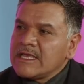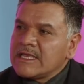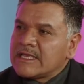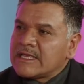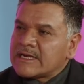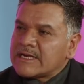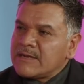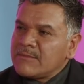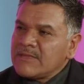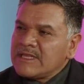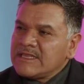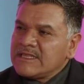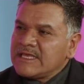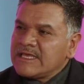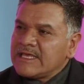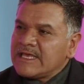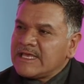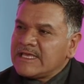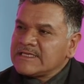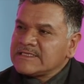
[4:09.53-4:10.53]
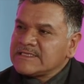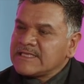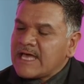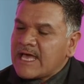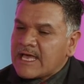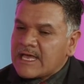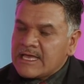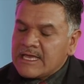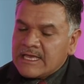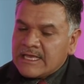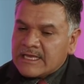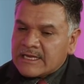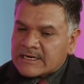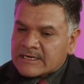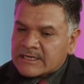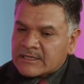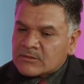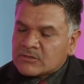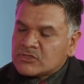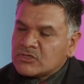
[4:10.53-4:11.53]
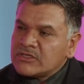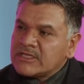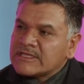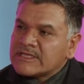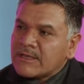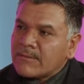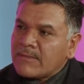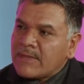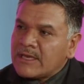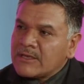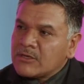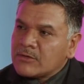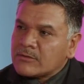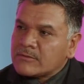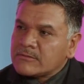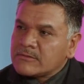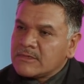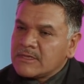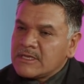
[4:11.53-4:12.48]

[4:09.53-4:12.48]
Que realmente esta reducción de tamaño